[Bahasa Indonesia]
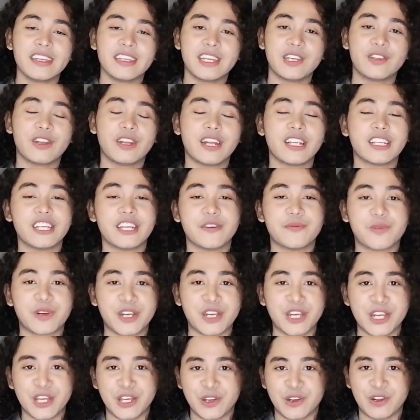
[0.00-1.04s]
Itu ada
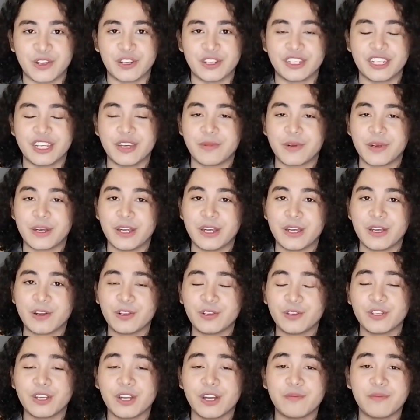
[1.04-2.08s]
Jeffrey Nicole. Jeffrey
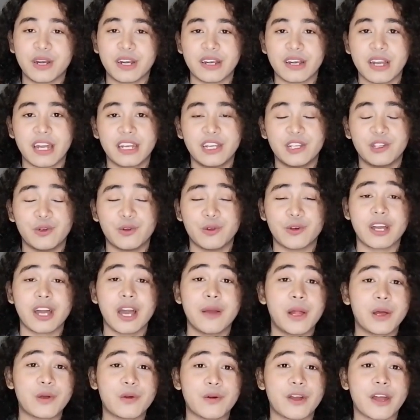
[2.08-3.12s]
Nicole juga pernah
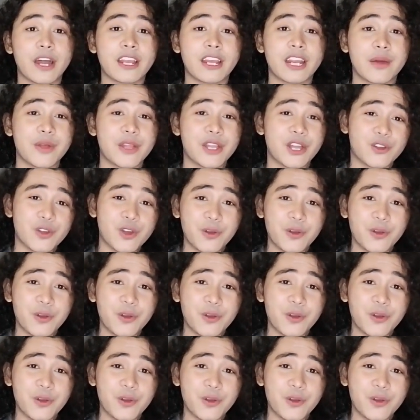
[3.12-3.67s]
dituduhkan melakukan yang namanya